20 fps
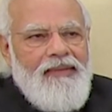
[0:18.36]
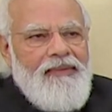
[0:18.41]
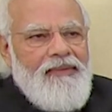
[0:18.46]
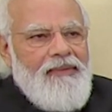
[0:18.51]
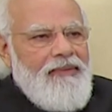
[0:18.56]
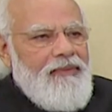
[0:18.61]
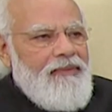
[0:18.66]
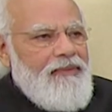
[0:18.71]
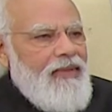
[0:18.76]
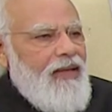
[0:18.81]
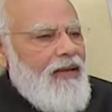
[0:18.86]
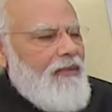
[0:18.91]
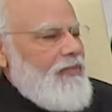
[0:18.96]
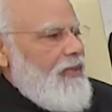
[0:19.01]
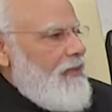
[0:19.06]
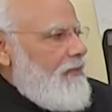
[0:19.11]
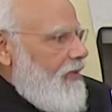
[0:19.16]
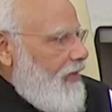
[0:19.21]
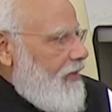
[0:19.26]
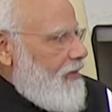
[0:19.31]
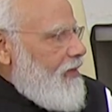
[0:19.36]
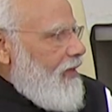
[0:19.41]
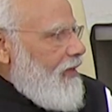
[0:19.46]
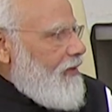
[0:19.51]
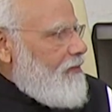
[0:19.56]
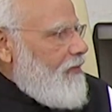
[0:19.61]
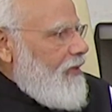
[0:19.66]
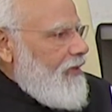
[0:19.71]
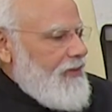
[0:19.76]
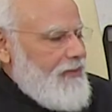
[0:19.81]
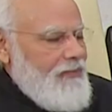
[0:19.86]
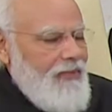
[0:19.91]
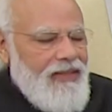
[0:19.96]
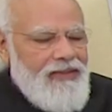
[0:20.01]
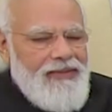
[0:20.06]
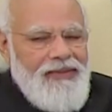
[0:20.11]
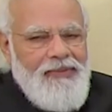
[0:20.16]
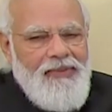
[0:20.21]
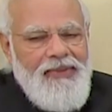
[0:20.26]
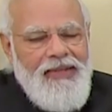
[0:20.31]
বিষয়ে যুক্তরাষ্ট্রের সমর্থনের
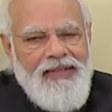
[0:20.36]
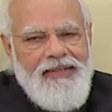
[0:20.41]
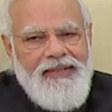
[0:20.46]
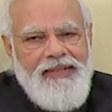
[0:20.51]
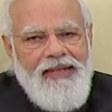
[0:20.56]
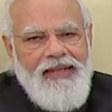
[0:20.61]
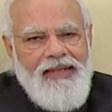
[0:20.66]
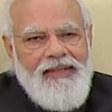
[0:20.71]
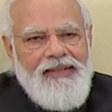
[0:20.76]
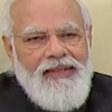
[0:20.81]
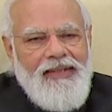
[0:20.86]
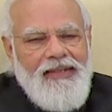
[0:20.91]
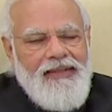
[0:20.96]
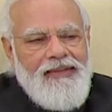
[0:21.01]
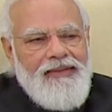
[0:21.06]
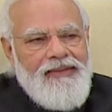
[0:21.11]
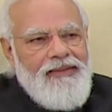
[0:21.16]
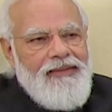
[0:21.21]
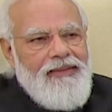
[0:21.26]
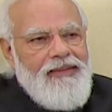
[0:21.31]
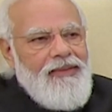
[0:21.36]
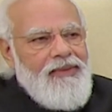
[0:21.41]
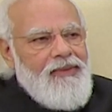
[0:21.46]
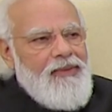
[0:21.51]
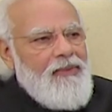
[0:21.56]
কথা পুনর্ব্যক্ত